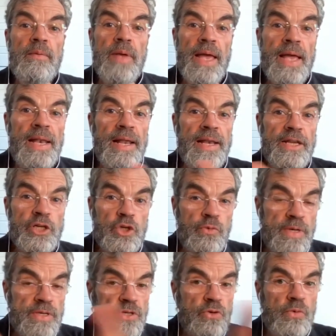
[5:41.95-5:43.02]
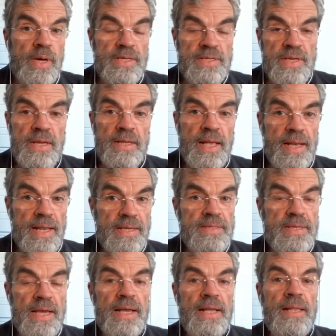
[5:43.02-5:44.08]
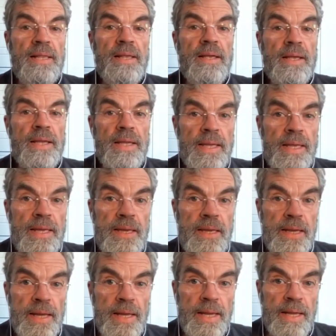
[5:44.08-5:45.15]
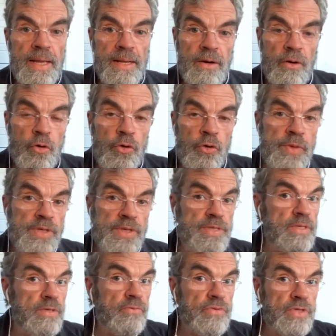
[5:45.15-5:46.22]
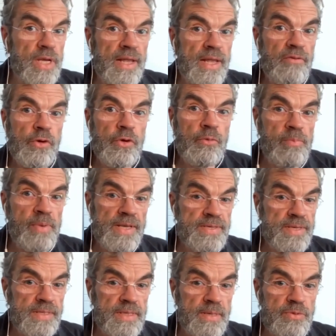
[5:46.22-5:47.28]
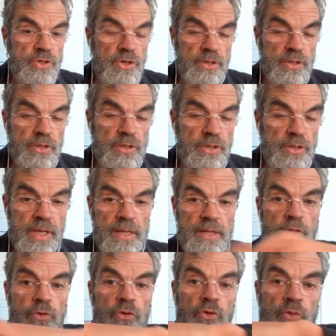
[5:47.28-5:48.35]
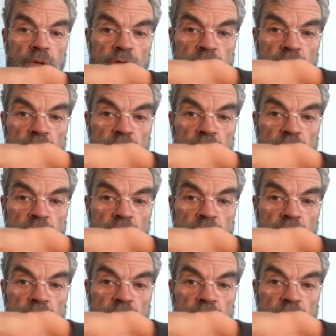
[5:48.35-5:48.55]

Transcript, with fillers: elle, elle est choisie au hasard dans la salle et on lui dit, vous allez avoir une place exceptionnelle. Donc, tous les